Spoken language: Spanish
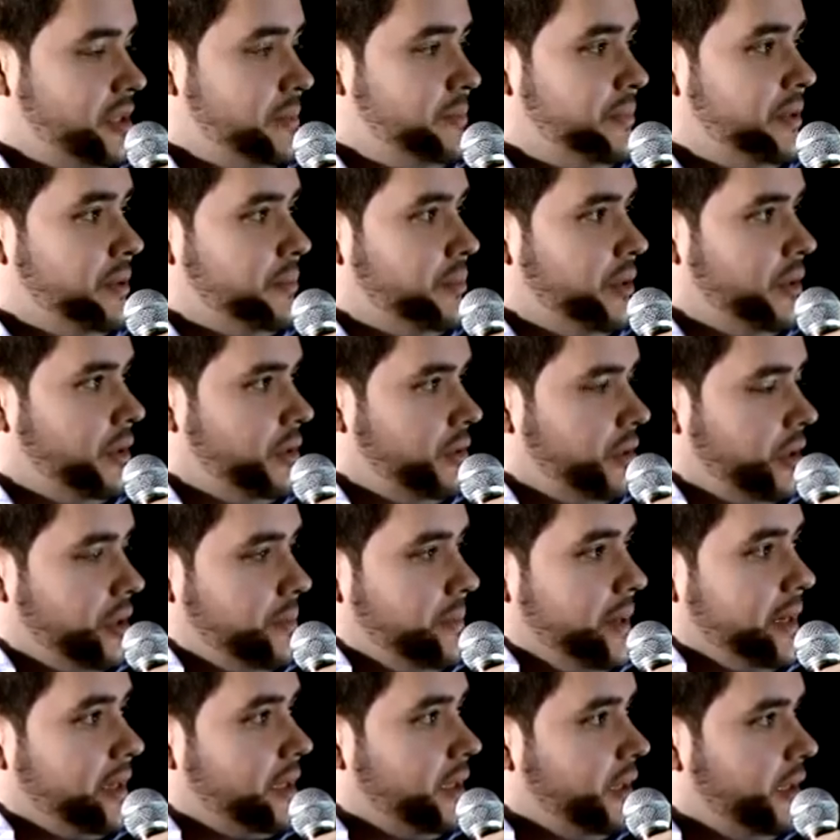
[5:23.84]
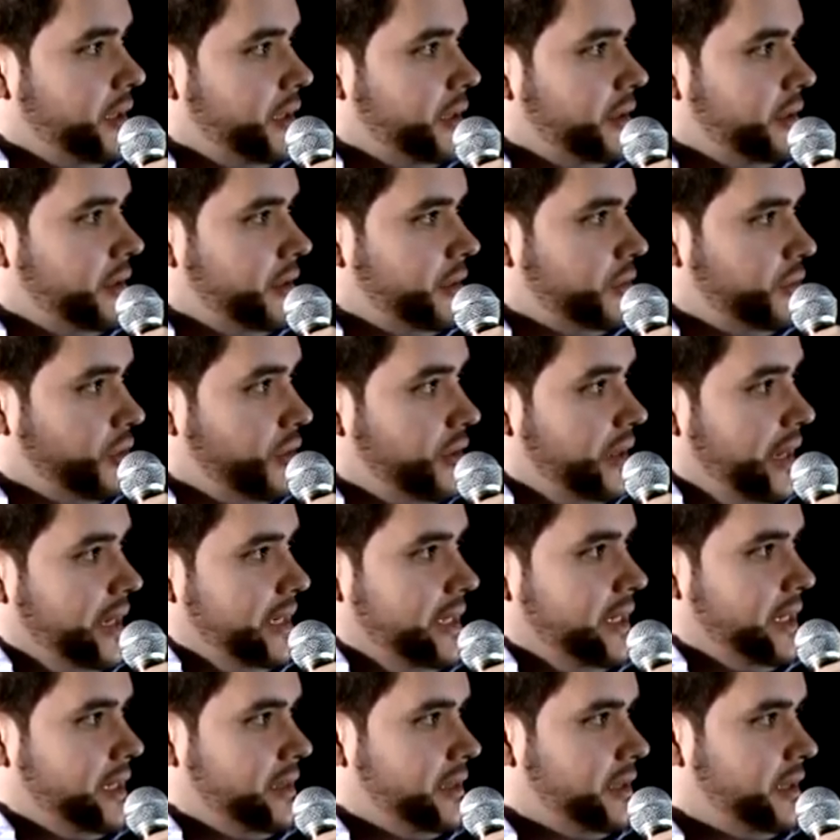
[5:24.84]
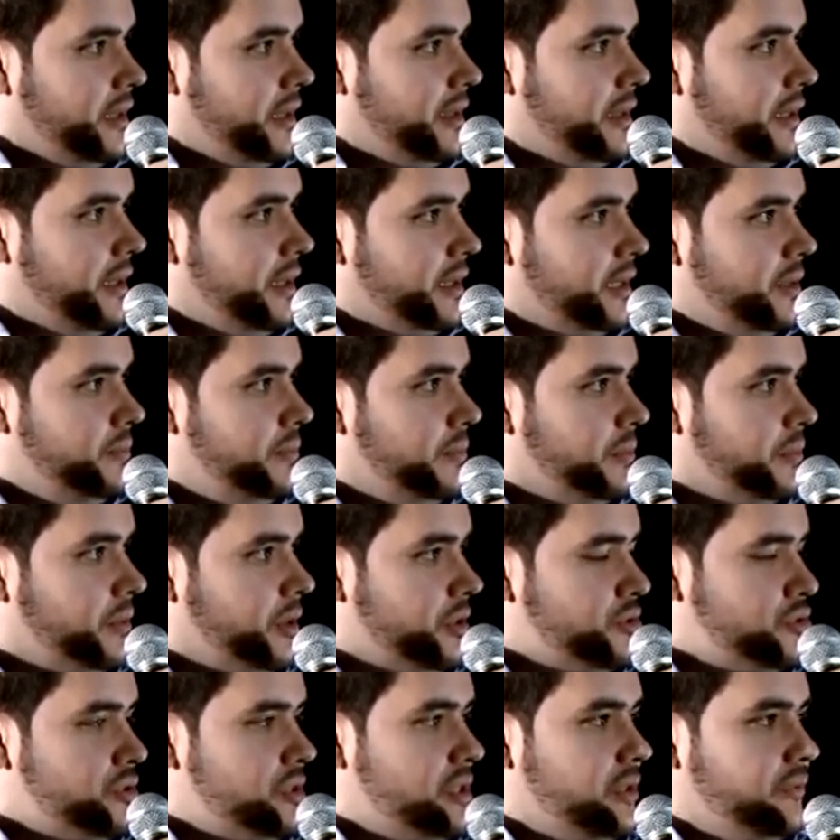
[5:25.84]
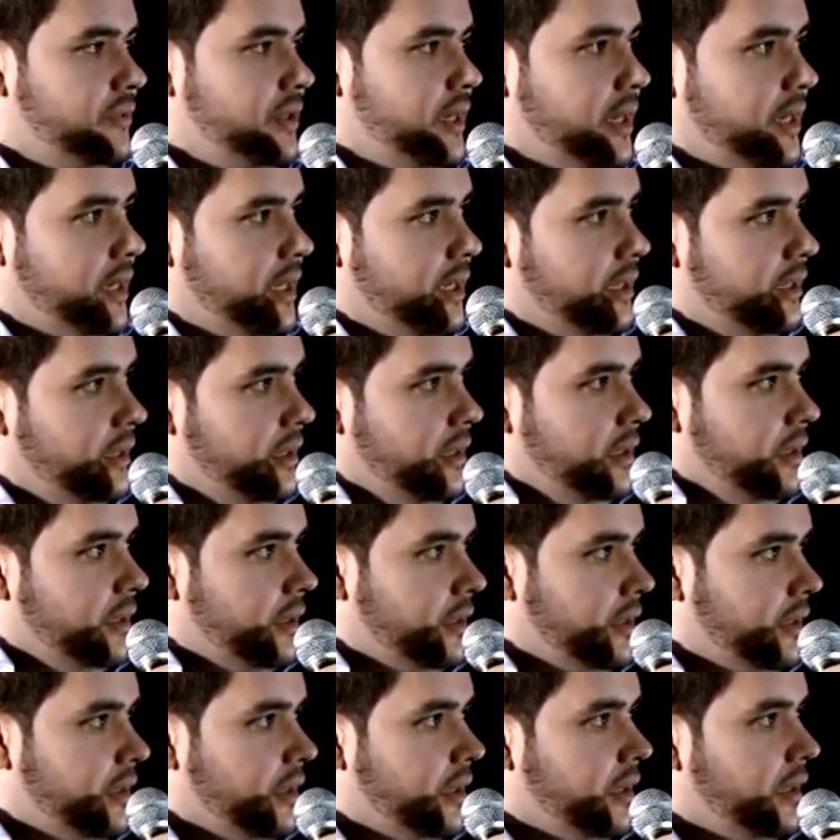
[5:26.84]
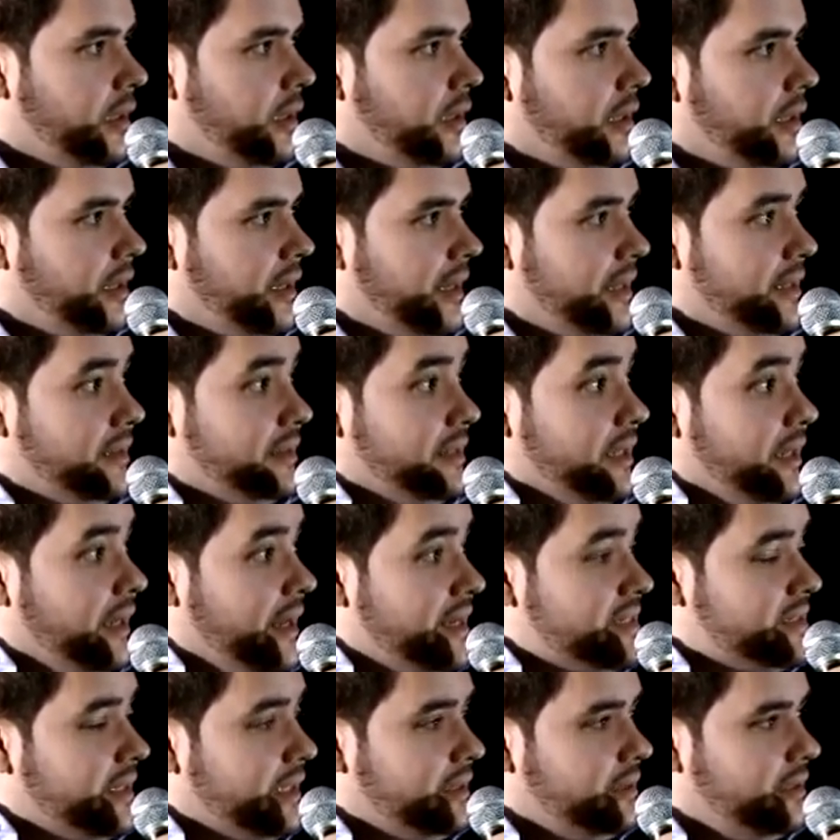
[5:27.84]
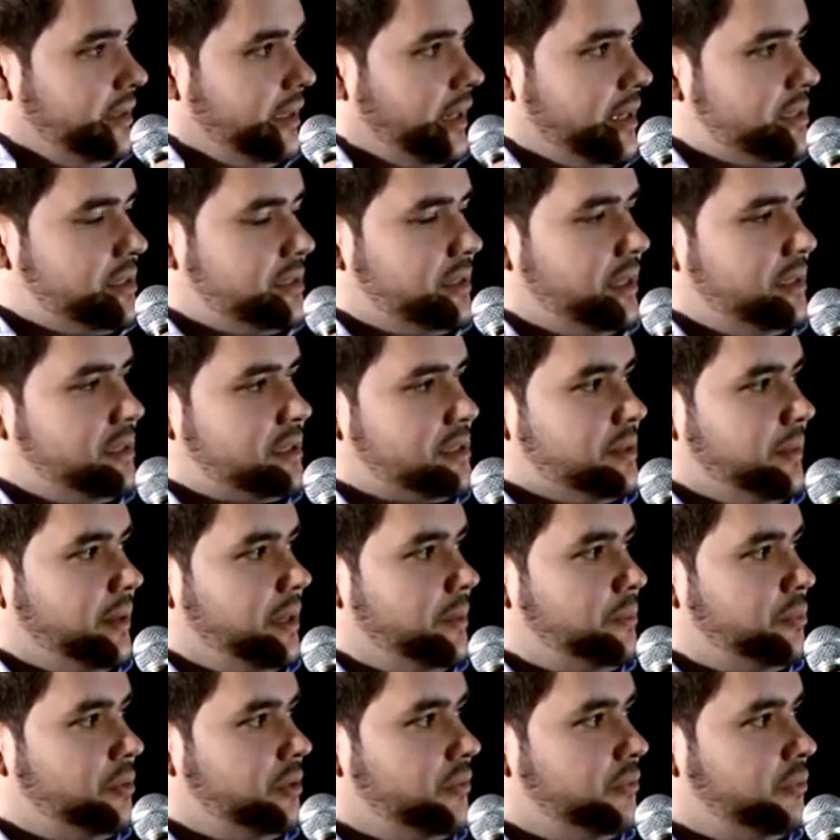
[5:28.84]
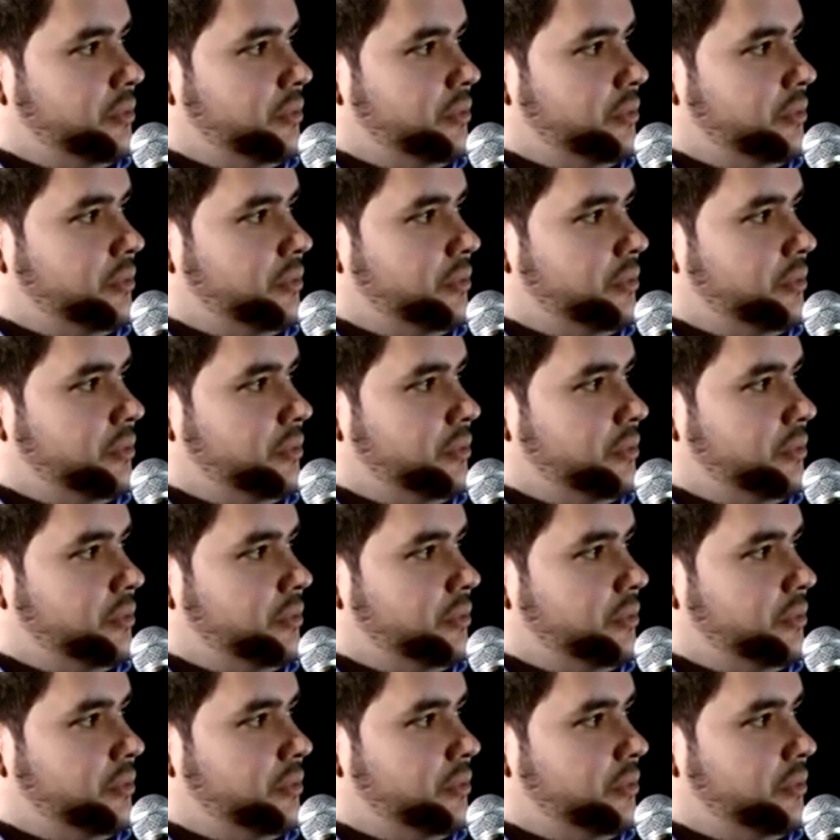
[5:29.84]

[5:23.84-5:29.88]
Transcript: siempre bueno, ¿no? Que marquen en toda la línea del equipo, porque eso significa que, que la, las tácticas que se en entre semana pues